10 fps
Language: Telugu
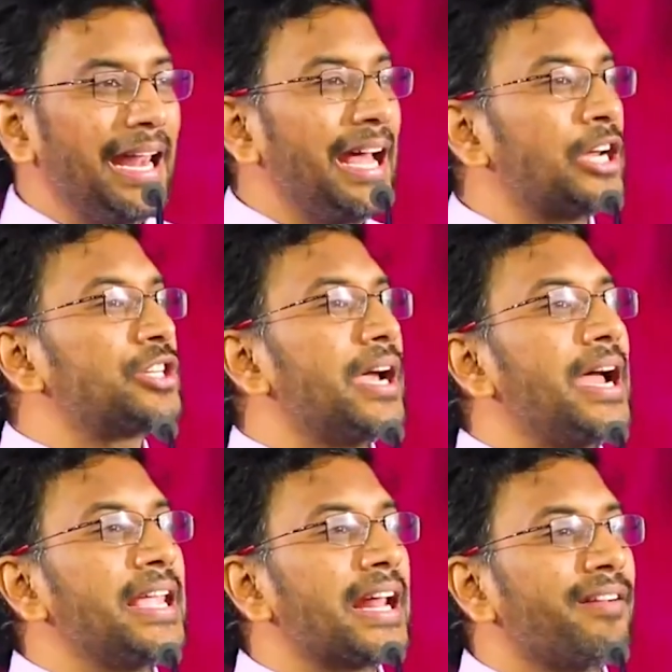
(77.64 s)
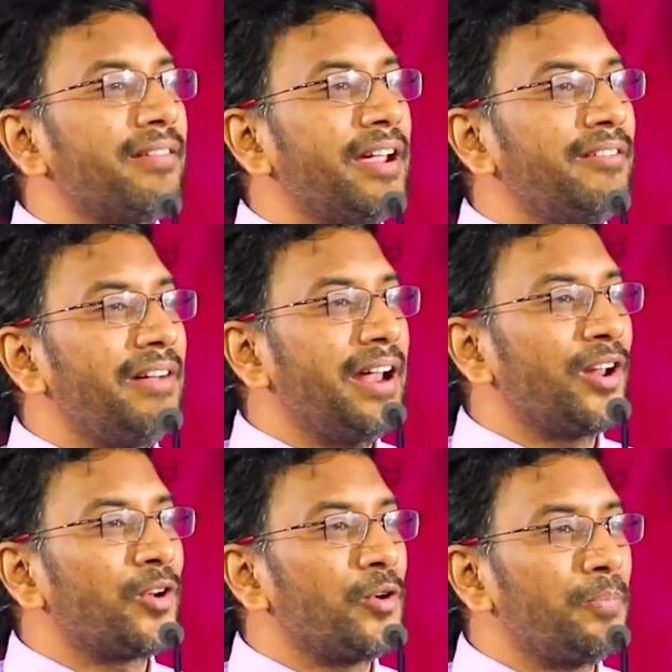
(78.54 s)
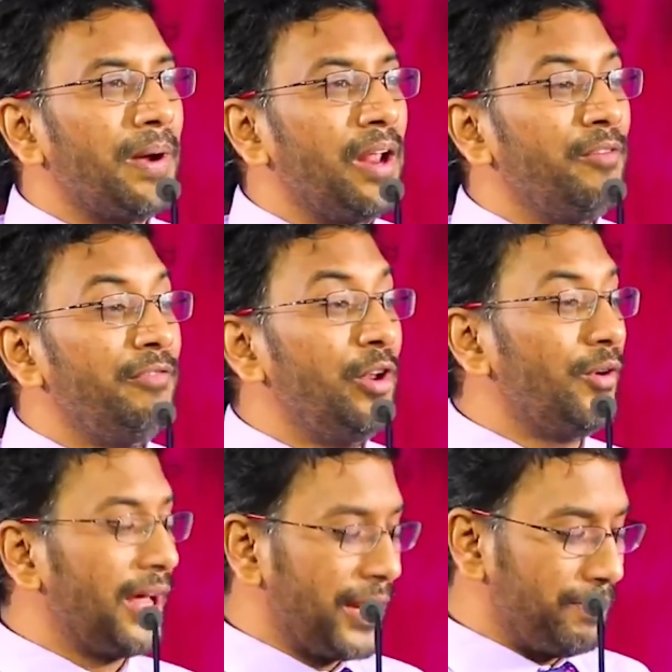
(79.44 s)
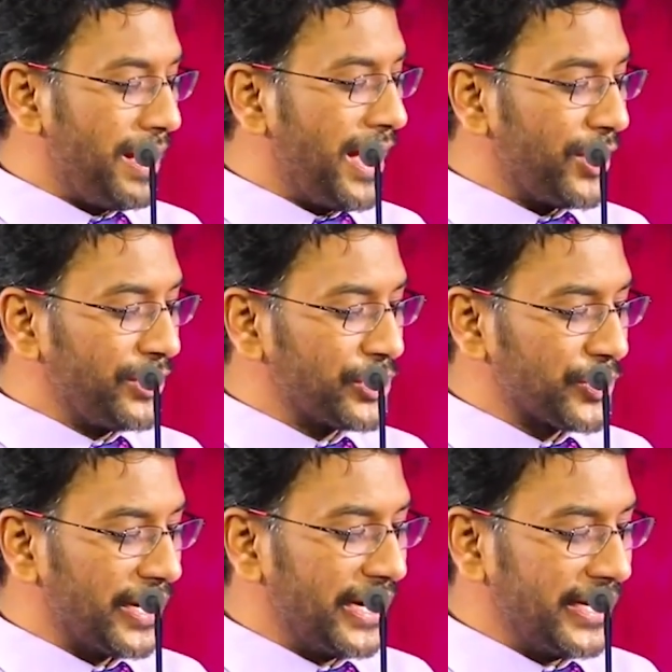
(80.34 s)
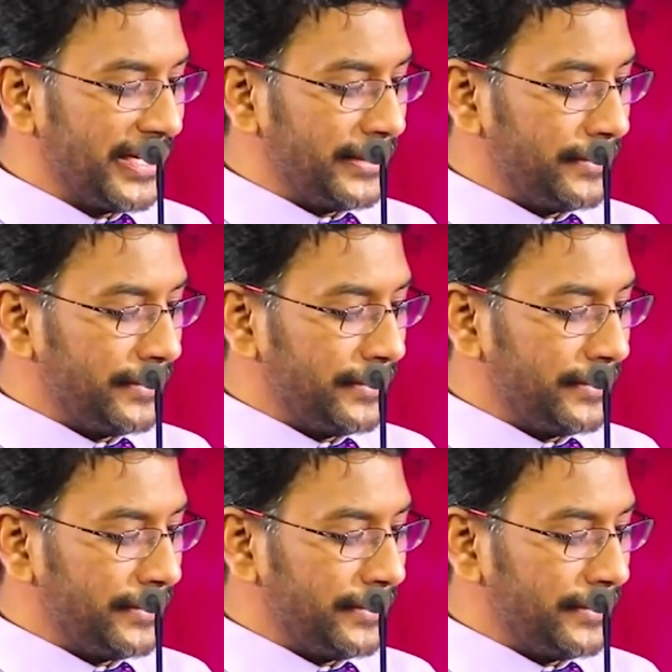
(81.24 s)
లక్ష ఇరవై వేల రూపాయల విలువ కలిగిన బంగారం తీసుకున్నాడట